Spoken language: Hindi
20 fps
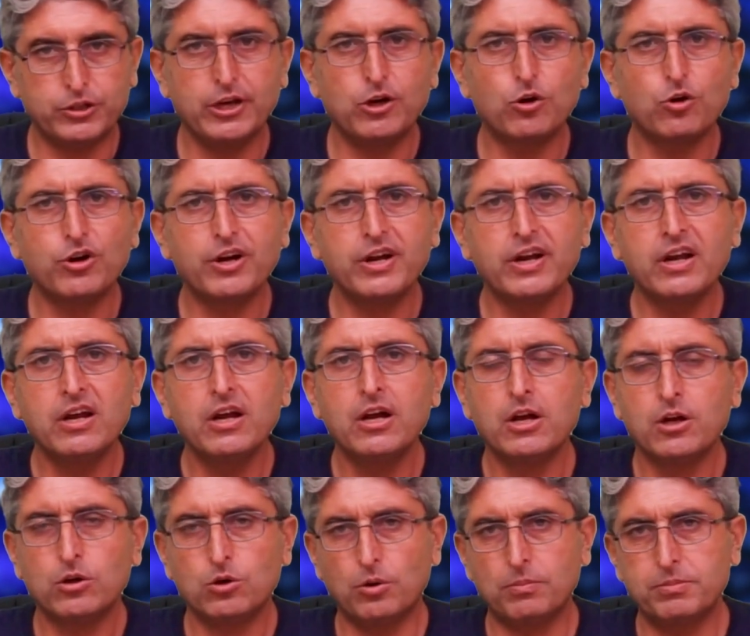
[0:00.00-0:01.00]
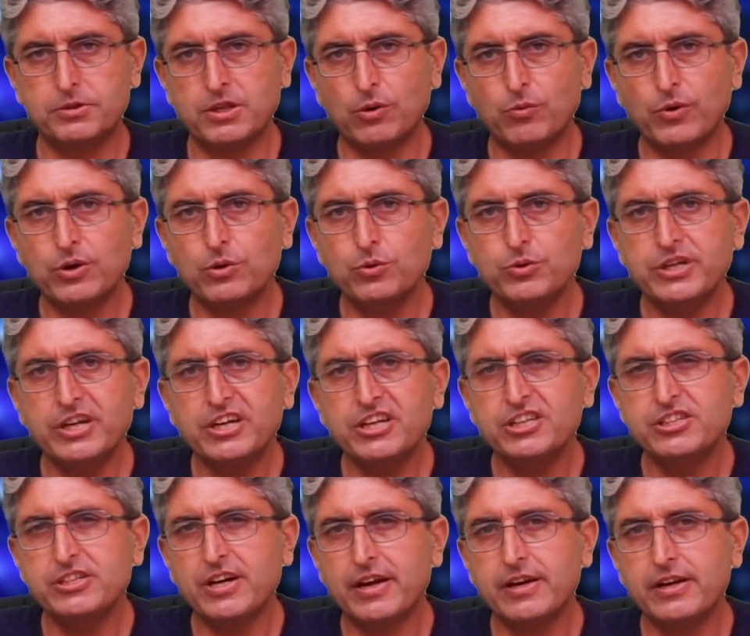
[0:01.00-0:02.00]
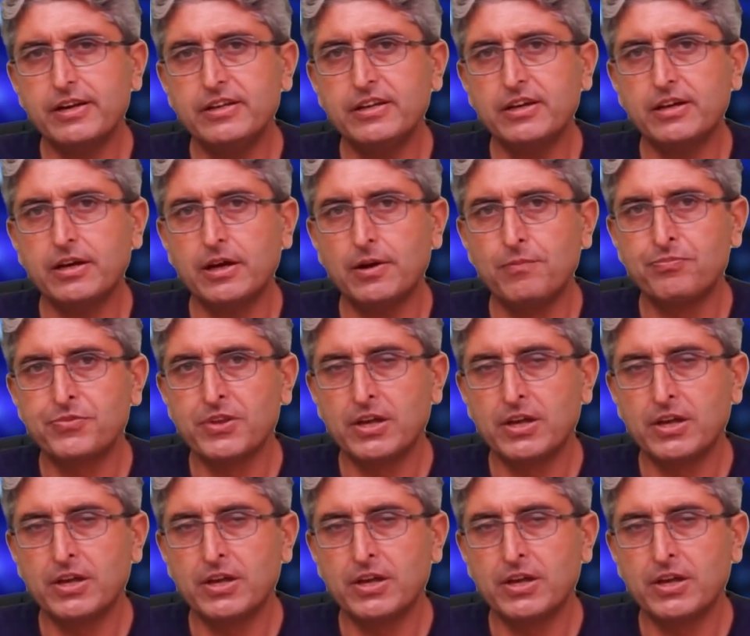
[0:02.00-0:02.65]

तय हो रहे हैं और तो ये की जा रही है कि